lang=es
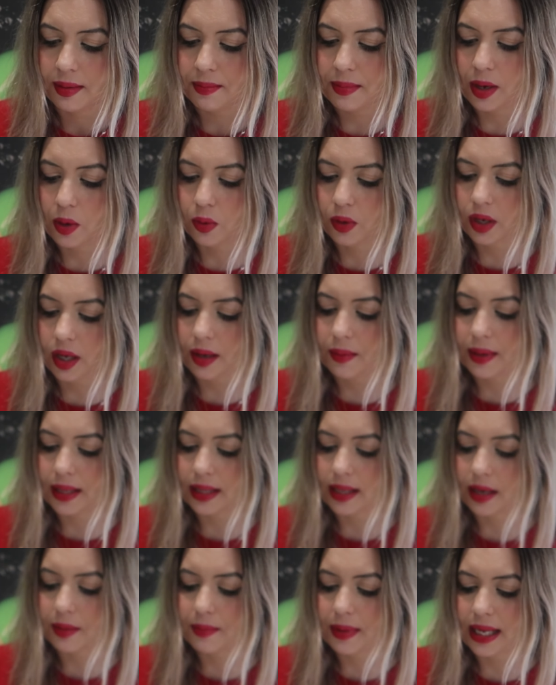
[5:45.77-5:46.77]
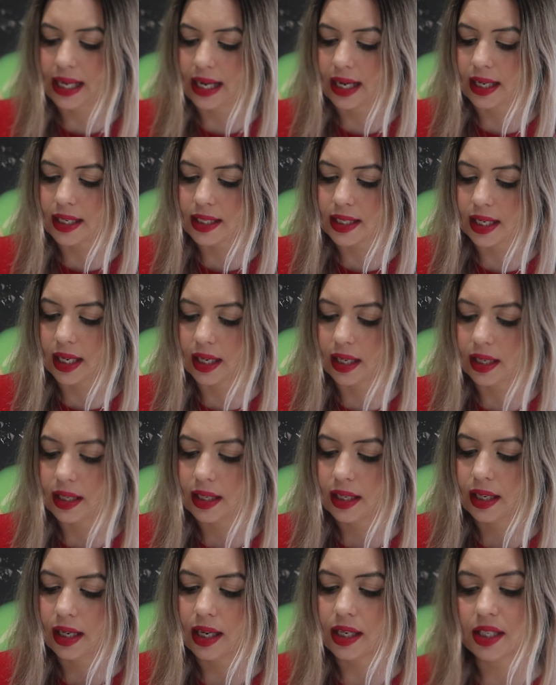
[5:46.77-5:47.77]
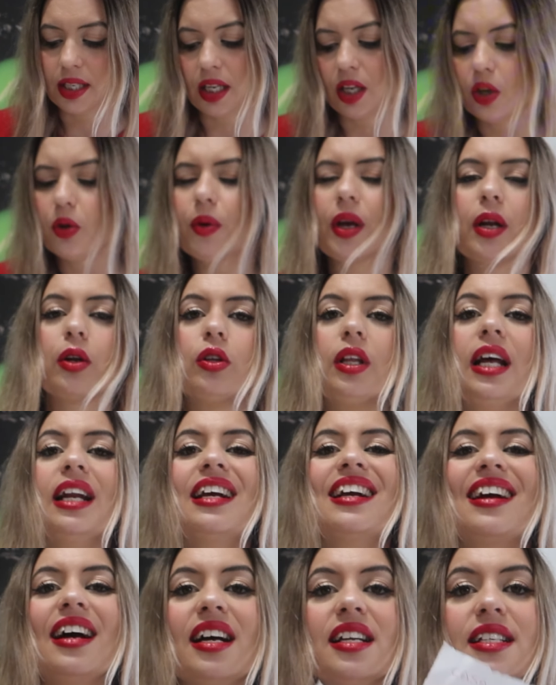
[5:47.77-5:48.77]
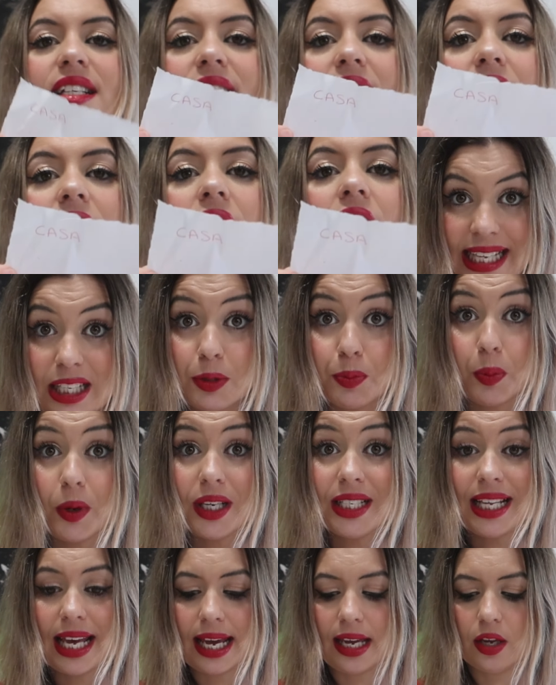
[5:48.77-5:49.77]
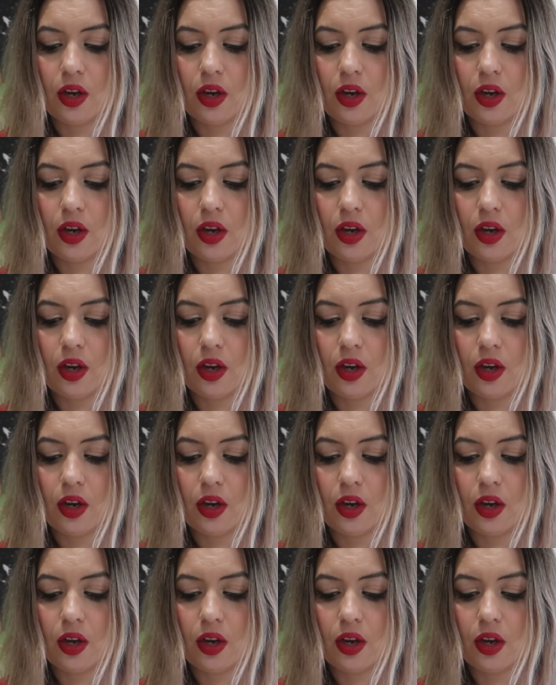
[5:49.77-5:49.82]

me urge vender mi casa, así que yo voy a anotar casa. Después de